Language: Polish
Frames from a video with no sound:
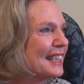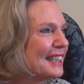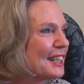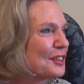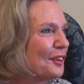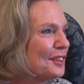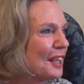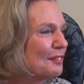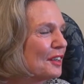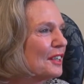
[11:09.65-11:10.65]
Także
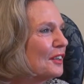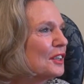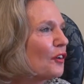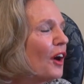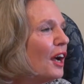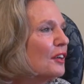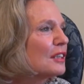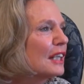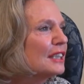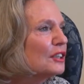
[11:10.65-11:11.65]
ona, i oni kochają,
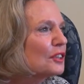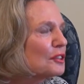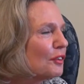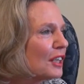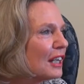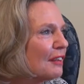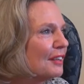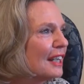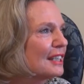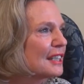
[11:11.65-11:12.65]
dla nich to jest w ogóle
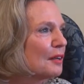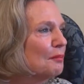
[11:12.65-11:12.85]
rewelacja.